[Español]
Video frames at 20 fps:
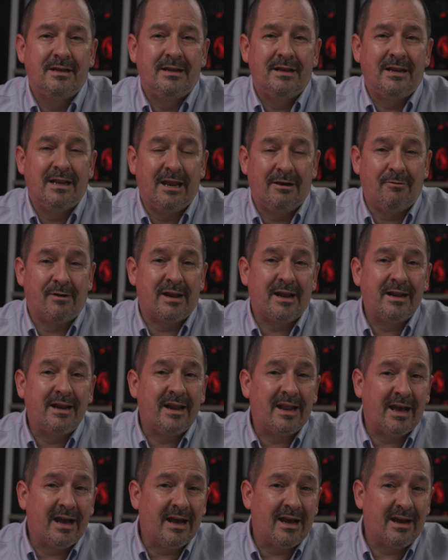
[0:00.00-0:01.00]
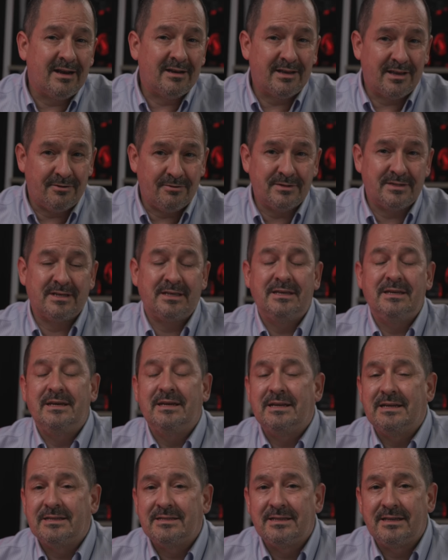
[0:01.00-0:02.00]
La barra naranja que ves aquí
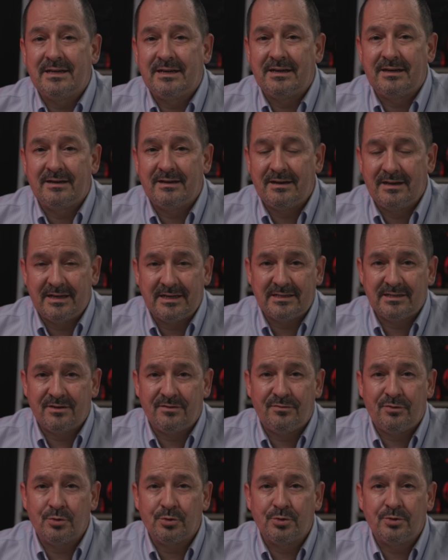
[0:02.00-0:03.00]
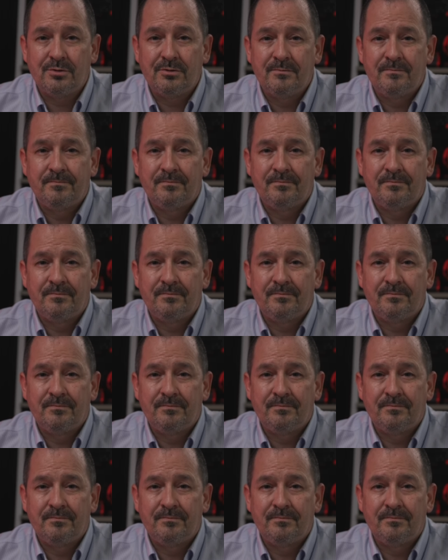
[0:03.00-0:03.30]
en esta, en esta foto